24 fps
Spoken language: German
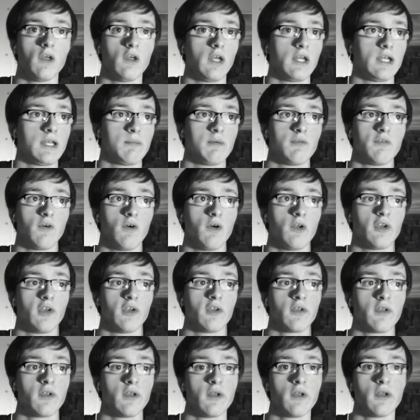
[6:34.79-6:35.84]
Ja, liebe
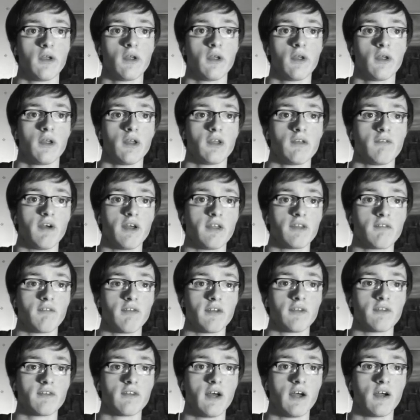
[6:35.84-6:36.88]
Freunde, ich weiß nicht, was
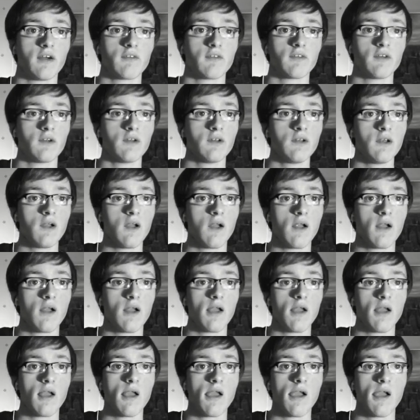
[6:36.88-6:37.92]
ich sagen soll.
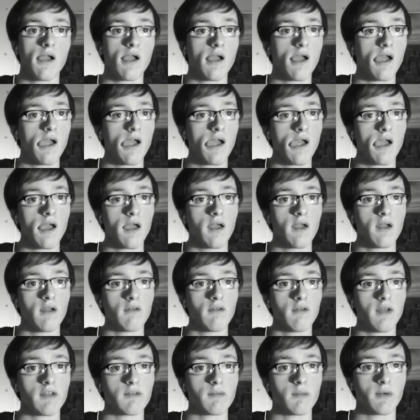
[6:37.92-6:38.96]

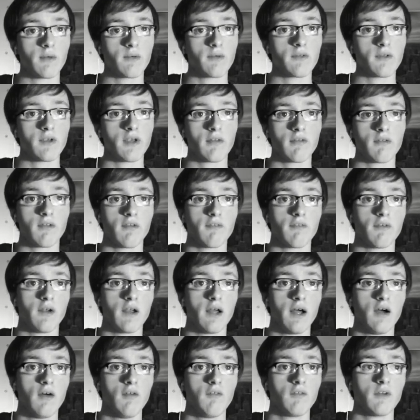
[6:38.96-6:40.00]
Erstmal rüste ich jetzt hier voll
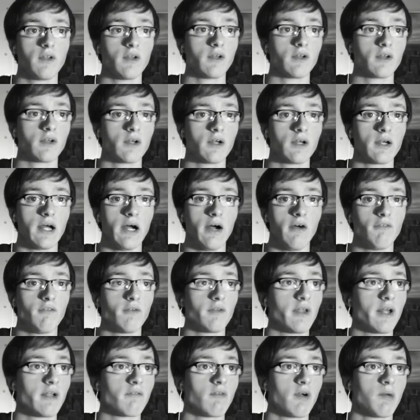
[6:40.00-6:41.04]
auf und dann kaufen wir
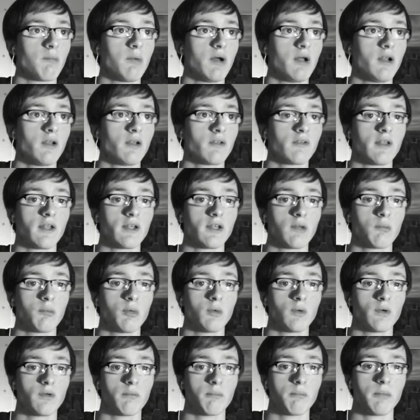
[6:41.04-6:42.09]
uns einfach mal das andere
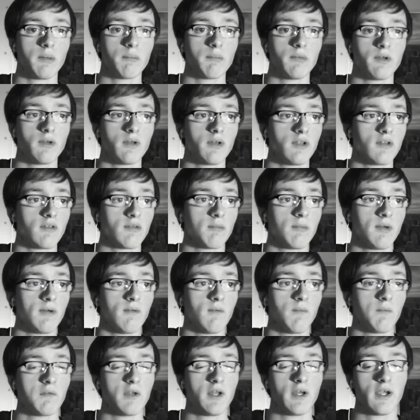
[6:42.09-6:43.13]
Boot beim nächsten Mal,
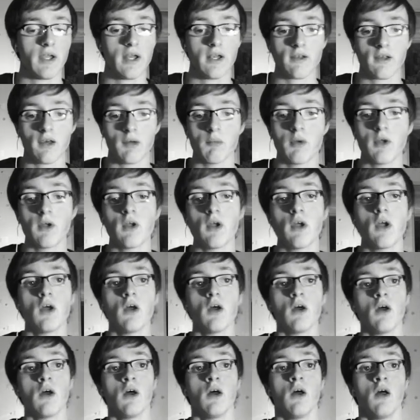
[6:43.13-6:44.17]
wenn wir wieder Geld haben.
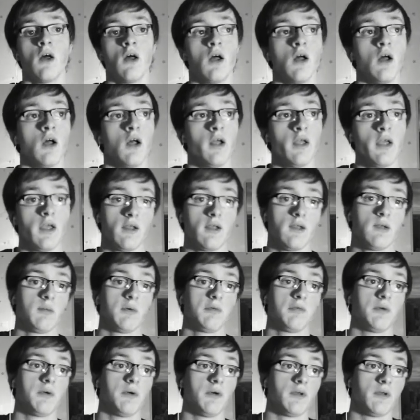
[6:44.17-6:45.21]
Ja, liebe
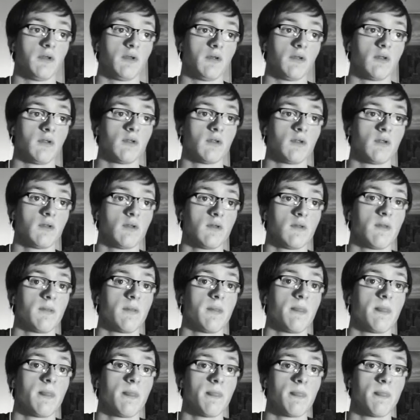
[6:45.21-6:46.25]
Freunde,
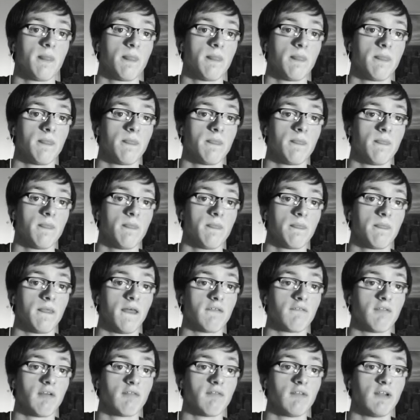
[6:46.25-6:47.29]

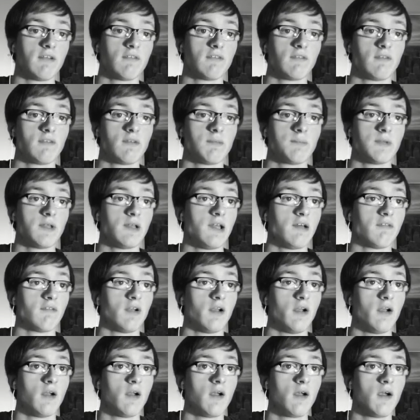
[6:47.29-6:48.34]
das verflixte siebte Level.